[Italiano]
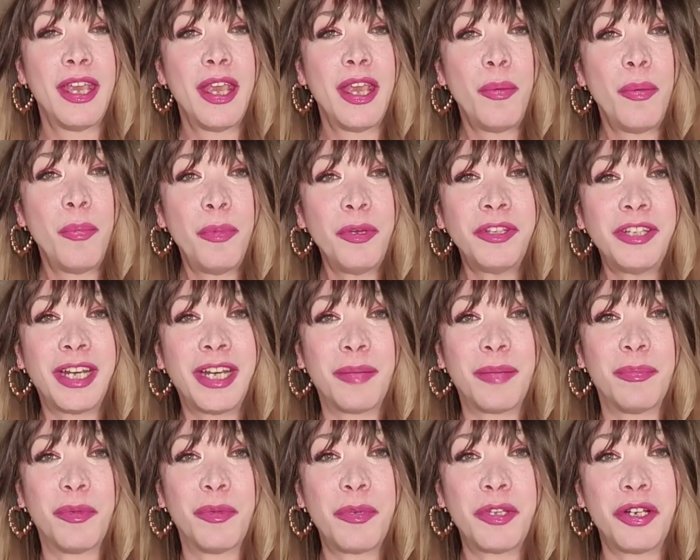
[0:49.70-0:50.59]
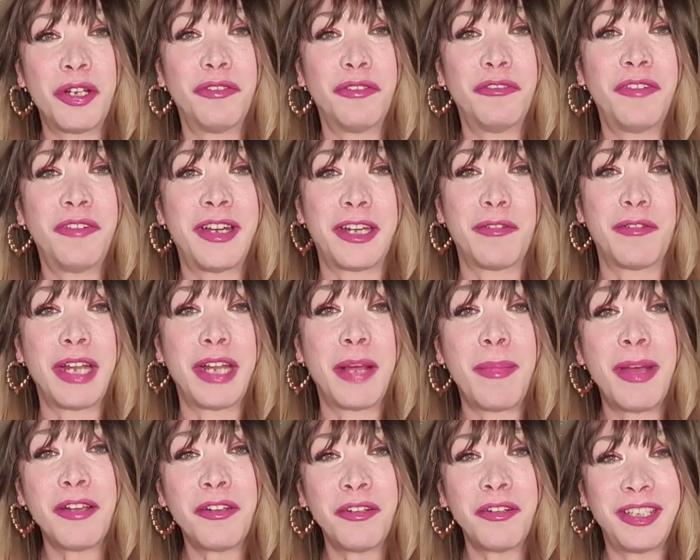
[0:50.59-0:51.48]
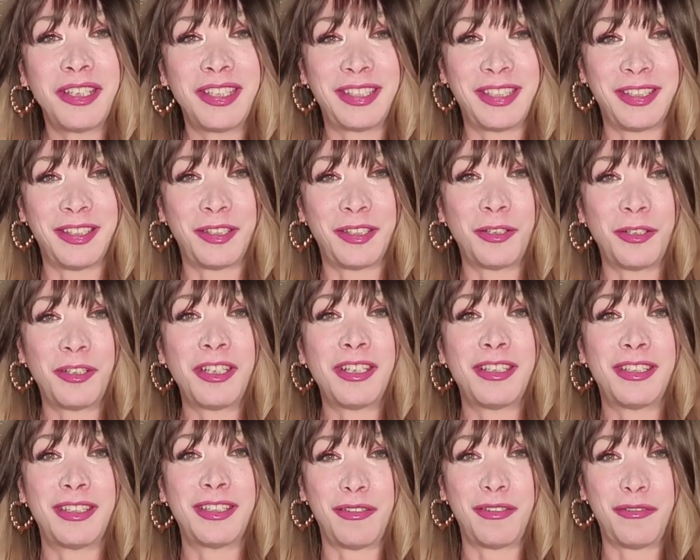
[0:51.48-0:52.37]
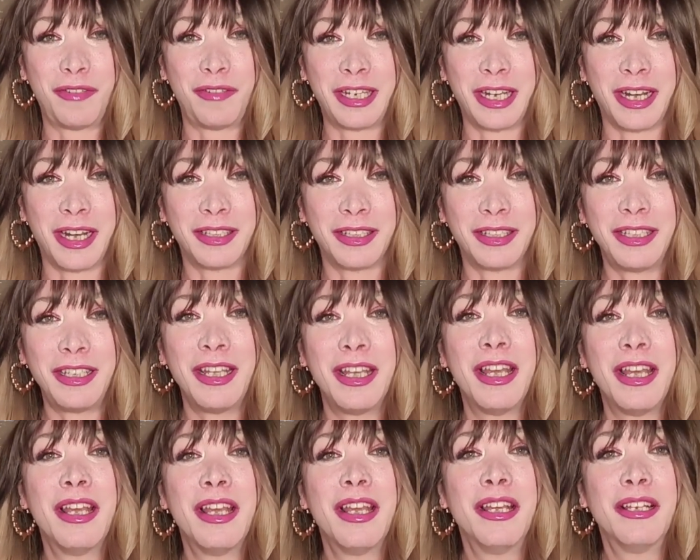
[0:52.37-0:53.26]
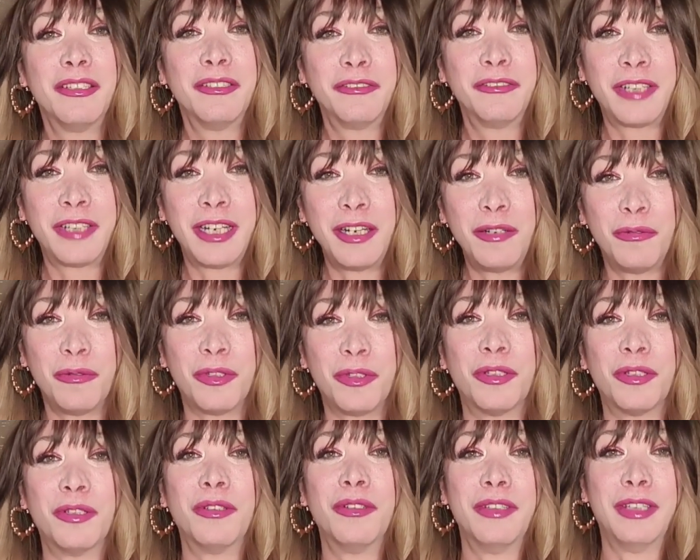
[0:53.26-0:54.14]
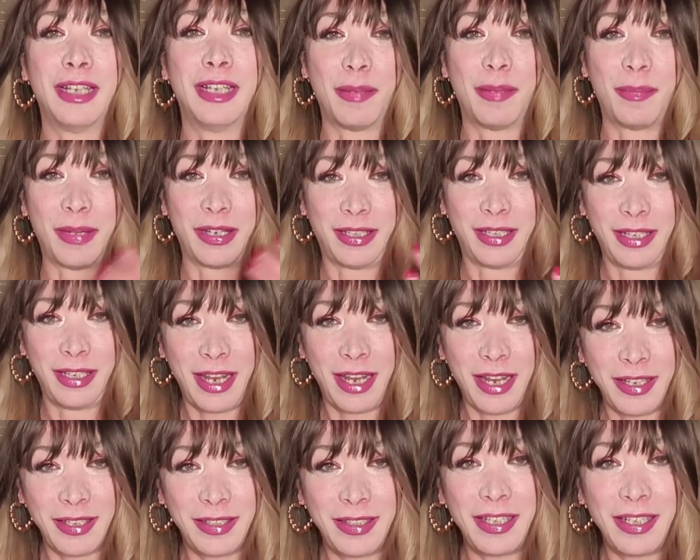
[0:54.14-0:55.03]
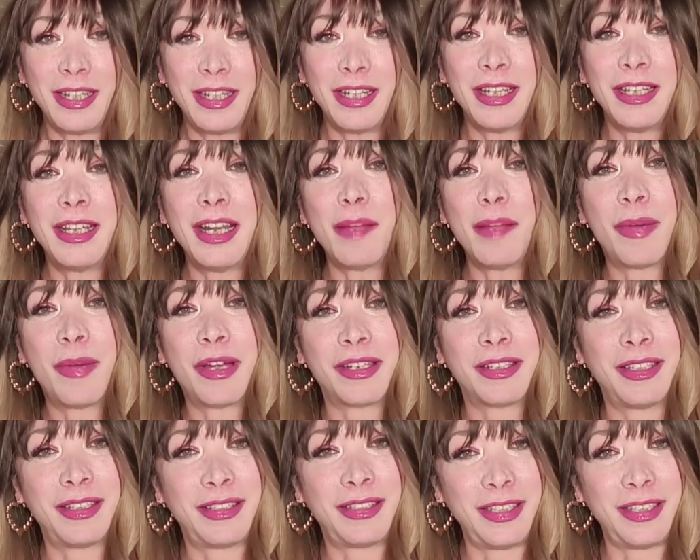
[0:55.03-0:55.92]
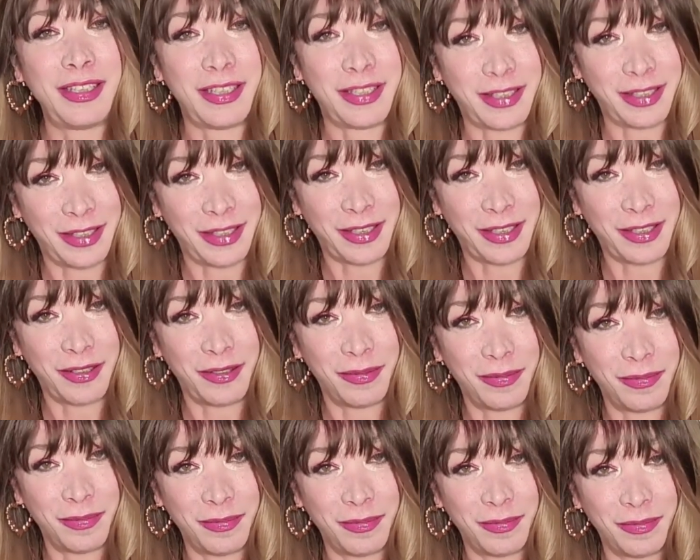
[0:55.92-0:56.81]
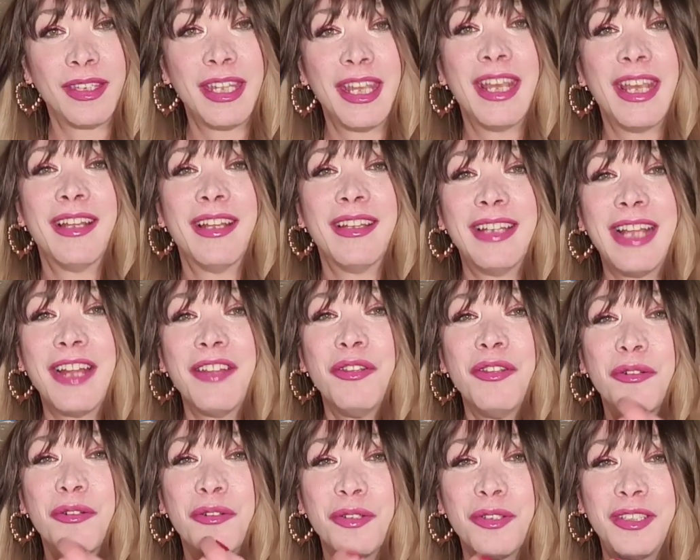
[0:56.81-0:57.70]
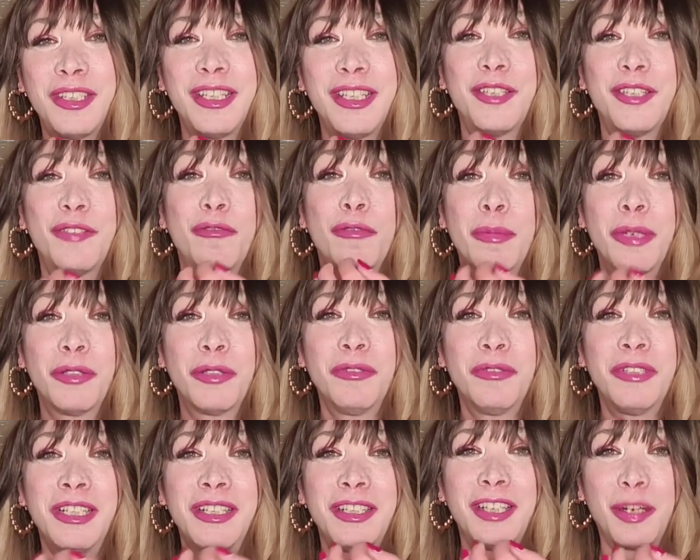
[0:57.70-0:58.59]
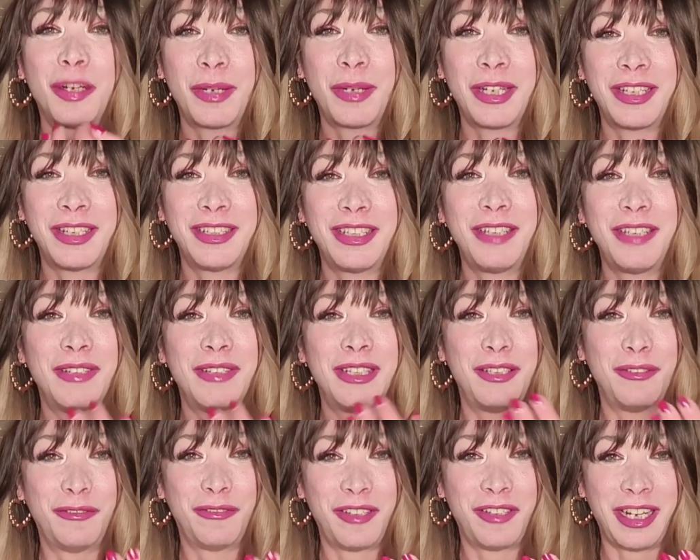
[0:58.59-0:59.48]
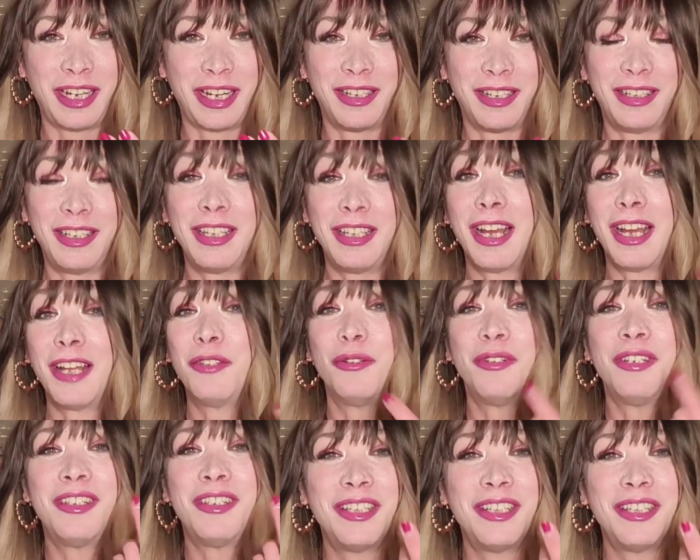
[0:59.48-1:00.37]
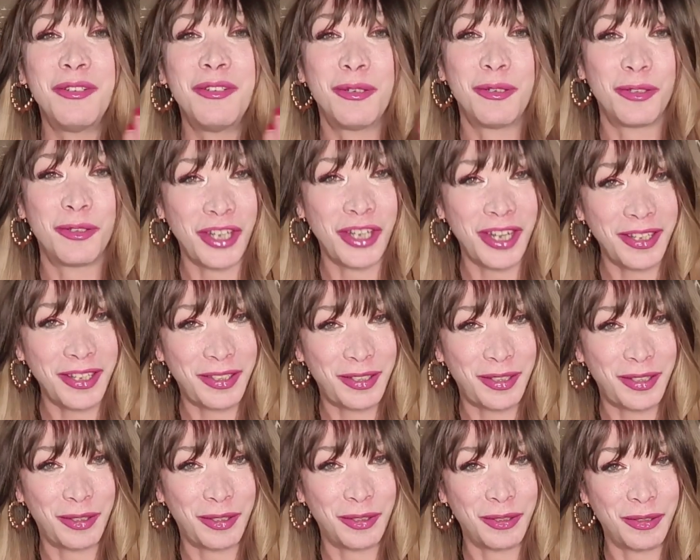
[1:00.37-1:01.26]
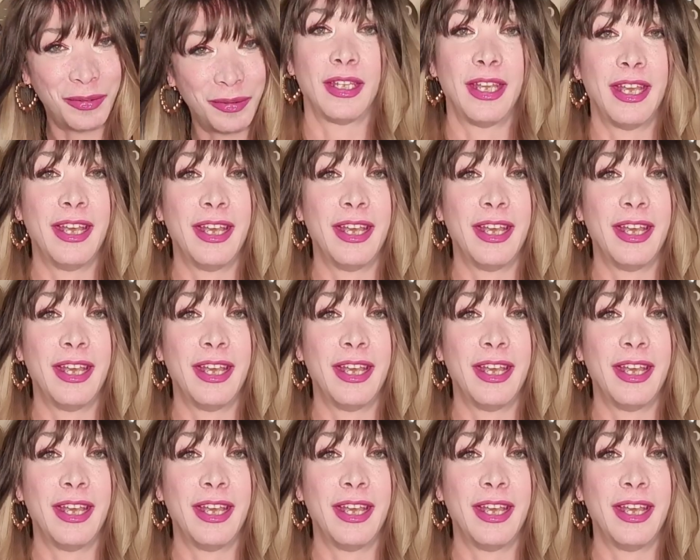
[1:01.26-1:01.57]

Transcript: Potremmo però fare una macro distinzione di significati fra l'uso della parte destra e della parte sinistra dando così sfumature interpretative differenti ad ogni singolo gesto.